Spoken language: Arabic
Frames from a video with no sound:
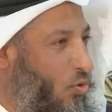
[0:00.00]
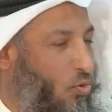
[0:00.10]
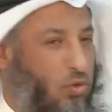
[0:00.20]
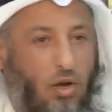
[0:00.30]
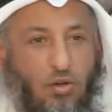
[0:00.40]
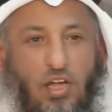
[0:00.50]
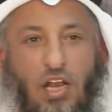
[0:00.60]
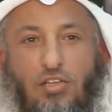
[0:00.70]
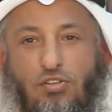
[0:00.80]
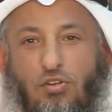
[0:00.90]
وطلعوا إشاعة
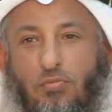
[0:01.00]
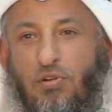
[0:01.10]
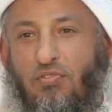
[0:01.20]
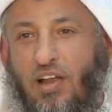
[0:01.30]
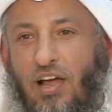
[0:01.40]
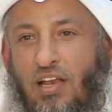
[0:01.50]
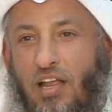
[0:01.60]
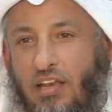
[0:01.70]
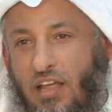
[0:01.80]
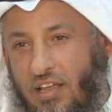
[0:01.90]
لا تشترون من فلان
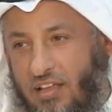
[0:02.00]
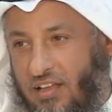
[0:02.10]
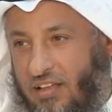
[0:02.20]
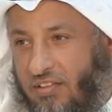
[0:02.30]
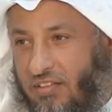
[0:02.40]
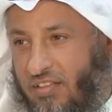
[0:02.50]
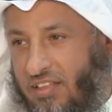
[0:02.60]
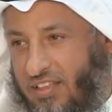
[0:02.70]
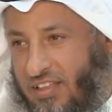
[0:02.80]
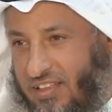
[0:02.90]
لأن
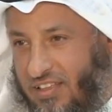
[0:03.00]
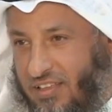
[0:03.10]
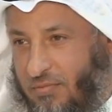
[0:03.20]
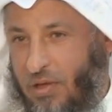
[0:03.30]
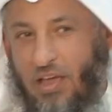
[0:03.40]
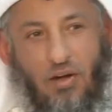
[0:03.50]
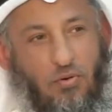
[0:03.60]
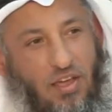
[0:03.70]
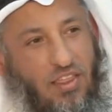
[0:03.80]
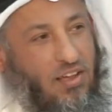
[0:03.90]
بيع
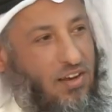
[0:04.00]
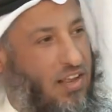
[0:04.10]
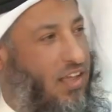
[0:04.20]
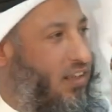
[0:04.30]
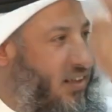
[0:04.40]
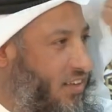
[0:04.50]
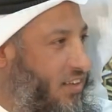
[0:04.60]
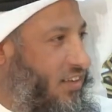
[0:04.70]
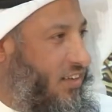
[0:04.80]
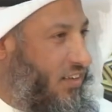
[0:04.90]
وكذا كله
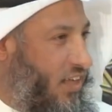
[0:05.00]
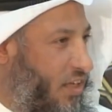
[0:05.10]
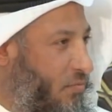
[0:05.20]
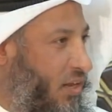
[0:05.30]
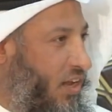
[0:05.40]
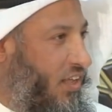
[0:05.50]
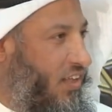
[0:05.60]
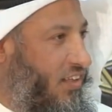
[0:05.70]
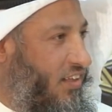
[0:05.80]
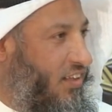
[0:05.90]
يذهب إلى
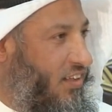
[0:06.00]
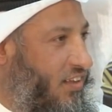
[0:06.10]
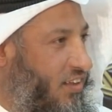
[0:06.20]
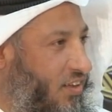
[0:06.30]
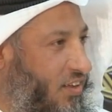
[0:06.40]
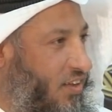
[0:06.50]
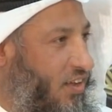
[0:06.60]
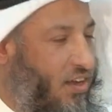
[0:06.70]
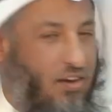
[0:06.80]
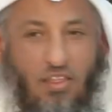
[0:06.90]

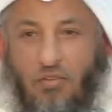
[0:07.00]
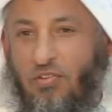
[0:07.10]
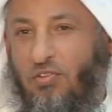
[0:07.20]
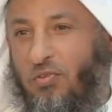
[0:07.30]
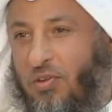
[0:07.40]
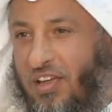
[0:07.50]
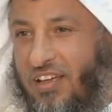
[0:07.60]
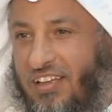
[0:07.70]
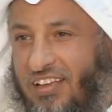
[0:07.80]
النظام في سوريا